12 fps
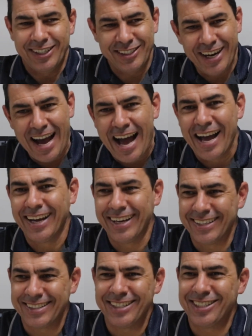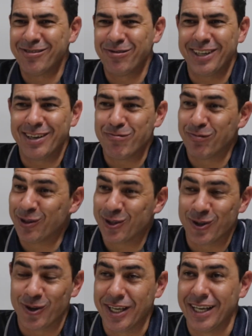Já, a gente fica
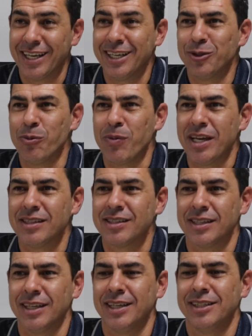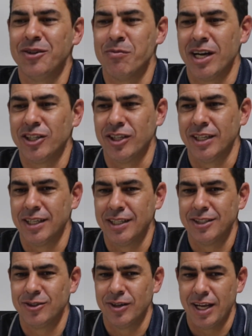sonhando, pensando,
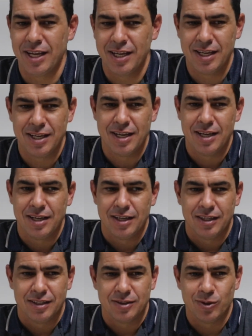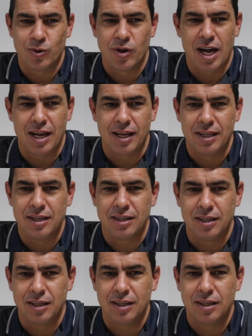imaginando, né? Um lugar aí
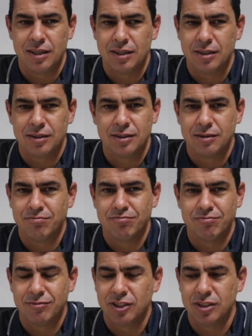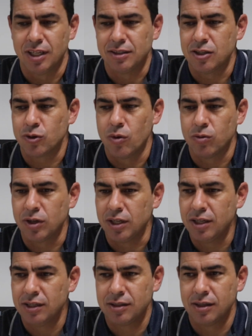que de tantas
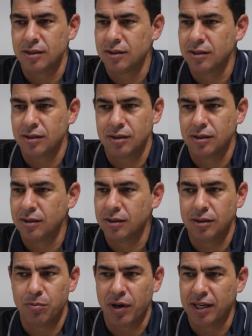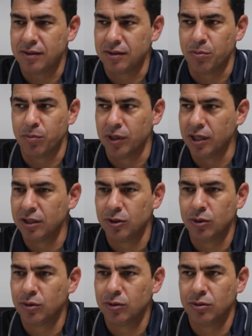conquistas, se
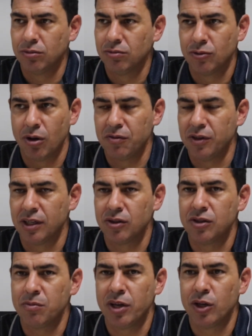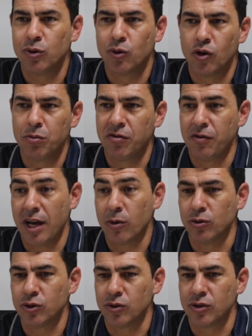participando, nove anos e meio no clube, ver a
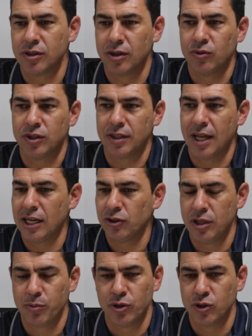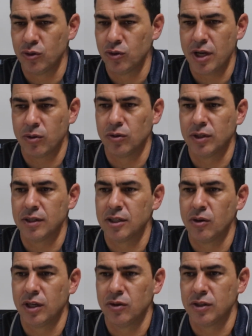construção do estádio, depois tudo que
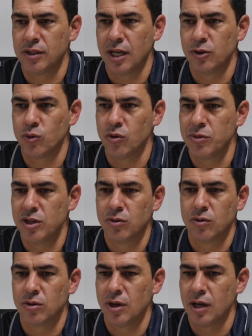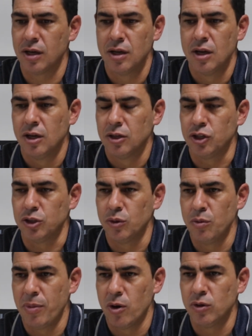aconteceu ali no estádio comigo, a
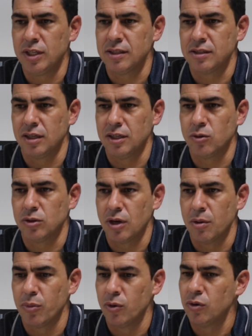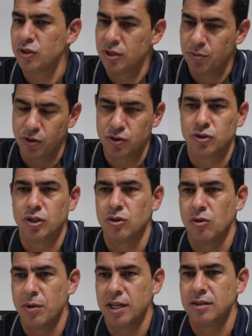título paulista ali contra a Ponte, depois o
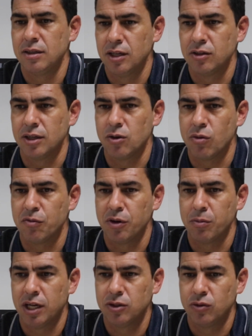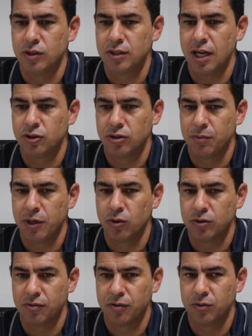título brasileiro sendo confirmado no estádio também
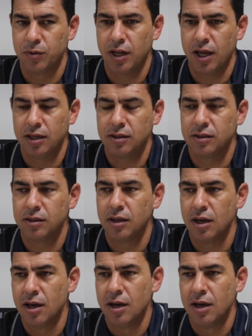contra a Fluminense.